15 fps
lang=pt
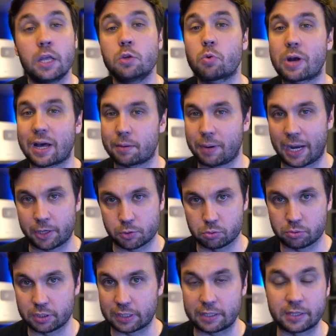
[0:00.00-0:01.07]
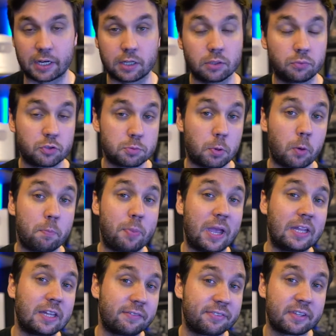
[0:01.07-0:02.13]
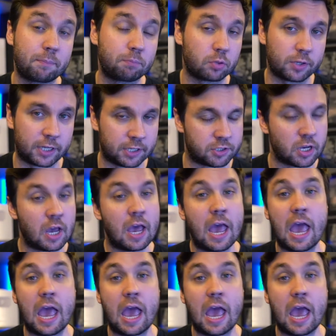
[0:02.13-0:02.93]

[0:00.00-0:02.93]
E o Carbacho, que tá entregando um futebol bem decepcionante.